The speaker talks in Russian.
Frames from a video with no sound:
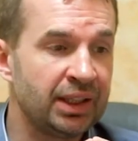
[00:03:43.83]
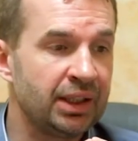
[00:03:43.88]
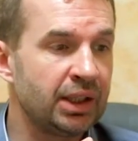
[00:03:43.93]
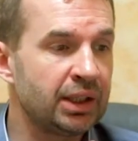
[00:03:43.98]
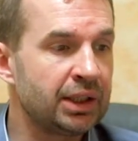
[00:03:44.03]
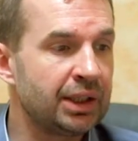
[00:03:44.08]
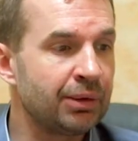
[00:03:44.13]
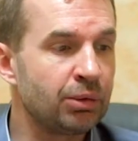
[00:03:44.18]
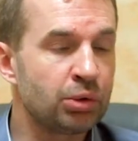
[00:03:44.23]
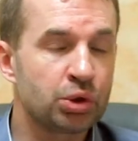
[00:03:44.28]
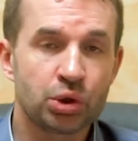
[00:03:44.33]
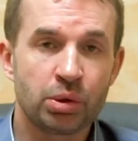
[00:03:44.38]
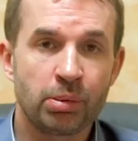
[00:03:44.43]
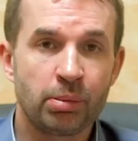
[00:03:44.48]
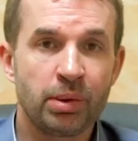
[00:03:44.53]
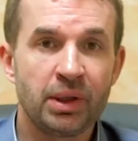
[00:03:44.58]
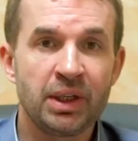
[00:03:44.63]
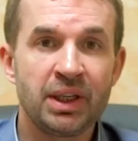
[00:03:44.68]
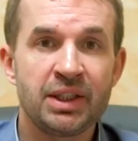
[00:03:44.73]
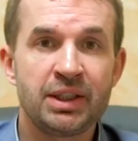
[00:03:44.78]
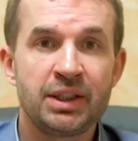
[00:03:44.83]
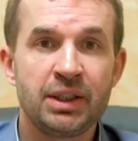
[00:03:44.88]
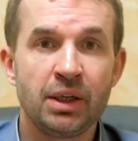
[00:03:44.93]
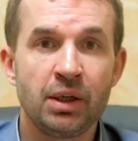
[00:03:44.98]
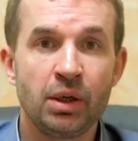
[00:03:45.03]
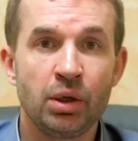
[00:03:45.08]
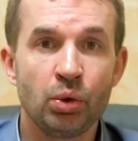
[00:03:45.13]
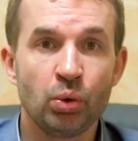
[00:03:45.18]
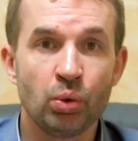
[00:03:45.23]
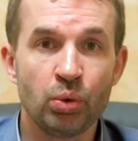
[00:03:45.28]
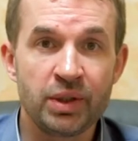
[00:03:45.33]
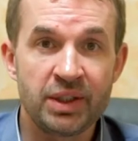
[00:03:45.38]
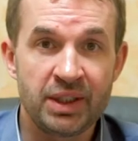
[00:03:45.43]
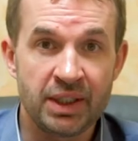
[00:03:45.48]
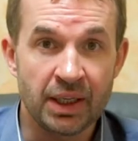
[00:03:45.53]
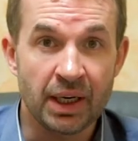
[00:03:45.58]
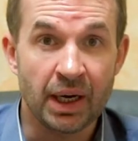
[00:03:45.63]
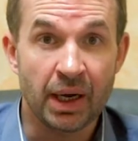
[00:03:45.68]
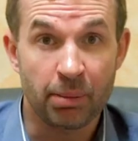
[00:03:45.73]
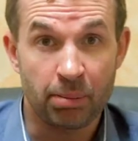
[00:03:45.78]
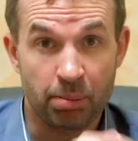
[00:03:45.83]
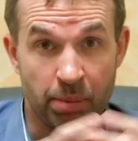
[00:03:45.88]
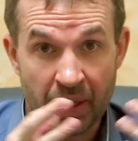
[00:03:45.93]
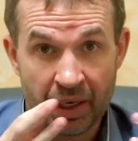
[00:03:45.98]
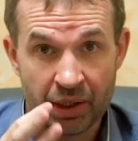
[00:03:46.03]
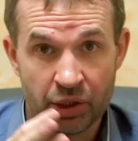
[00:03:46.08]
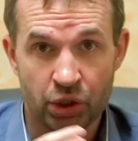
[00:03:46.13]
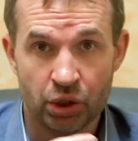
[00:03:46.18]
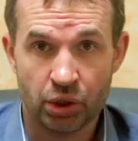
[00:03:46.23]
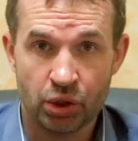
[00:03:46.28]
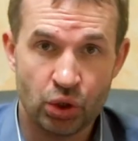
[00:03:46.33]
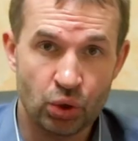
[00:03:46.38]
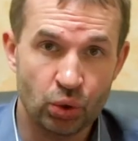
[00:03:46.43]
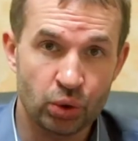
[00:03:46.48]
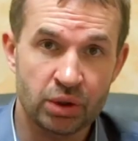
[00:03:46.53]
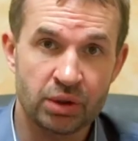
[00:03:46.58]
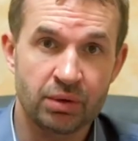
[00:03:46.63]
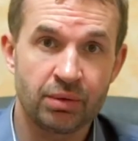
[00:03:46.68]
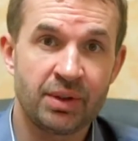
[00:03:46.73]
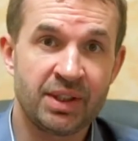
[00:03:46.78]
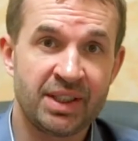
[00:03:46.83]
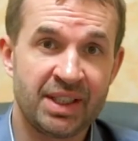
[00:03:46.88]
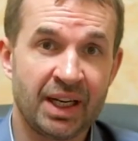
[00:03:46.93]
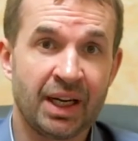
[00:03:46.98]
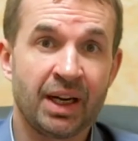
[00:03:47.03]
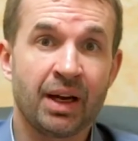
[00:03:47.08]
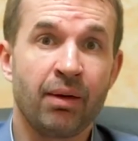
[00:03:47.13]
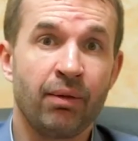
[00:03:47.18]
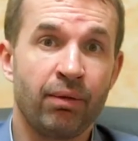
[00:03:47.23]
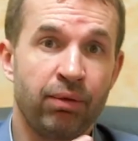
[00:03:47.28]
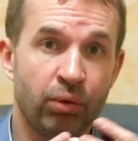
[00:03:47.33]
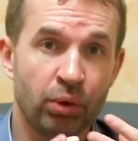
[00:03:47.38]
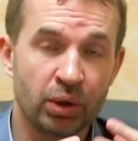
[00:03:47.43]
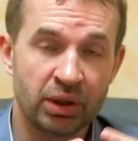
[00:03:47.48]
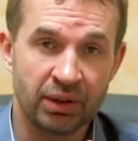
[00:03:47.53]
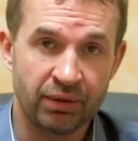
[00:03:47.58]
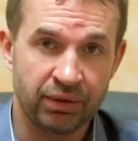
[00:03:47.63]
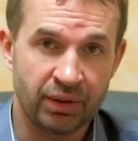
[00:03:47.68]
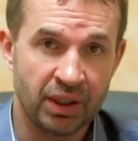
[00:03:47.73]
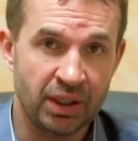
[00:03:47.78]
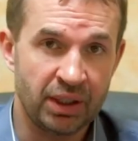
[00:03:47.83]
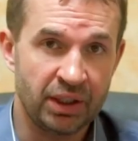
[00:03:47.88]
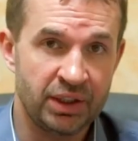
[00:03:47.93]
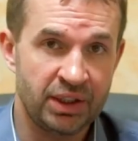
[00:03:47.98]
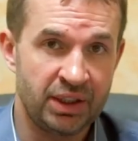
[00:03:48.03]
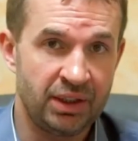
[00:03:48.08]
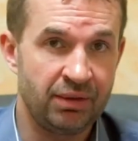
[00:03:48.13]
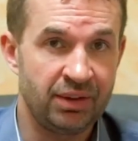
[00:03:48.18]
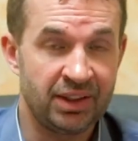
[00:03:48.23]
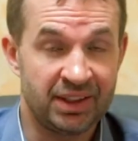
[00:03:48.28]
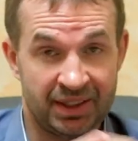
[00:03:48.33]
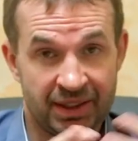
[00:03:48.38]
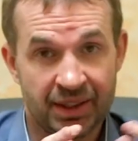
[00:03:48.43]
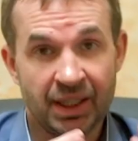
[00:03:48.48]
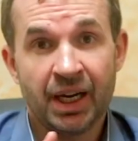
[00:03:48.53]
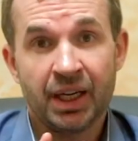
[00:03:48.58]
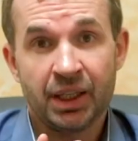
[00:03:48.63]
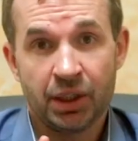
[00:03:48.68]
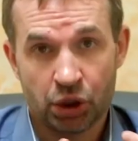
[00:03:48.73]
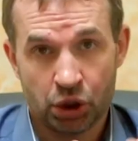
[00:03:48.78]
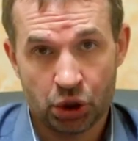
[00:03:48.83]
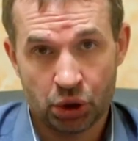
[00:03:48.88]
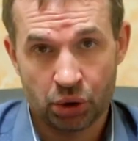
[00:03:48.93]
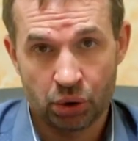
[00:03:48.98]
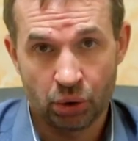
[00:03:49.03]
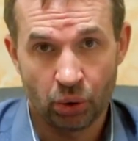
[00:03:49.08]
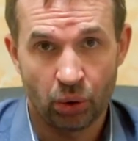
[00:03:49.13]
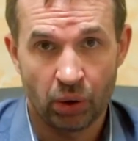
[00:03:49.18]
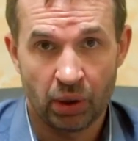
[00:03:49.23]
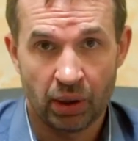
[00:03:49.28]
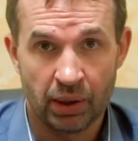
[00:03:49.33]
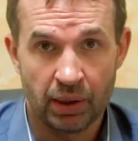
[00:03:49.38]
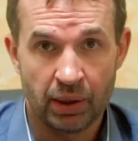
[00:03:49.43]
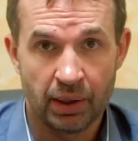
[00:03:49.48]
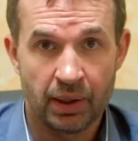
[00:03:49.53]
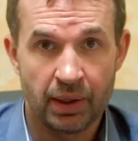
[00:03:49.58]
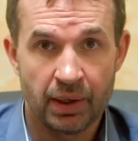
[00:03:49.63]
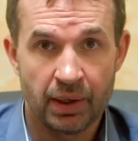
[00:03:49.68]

для того, чтобы эти люди, опять же, чувствовали себя комфортно в коллективе, зная, что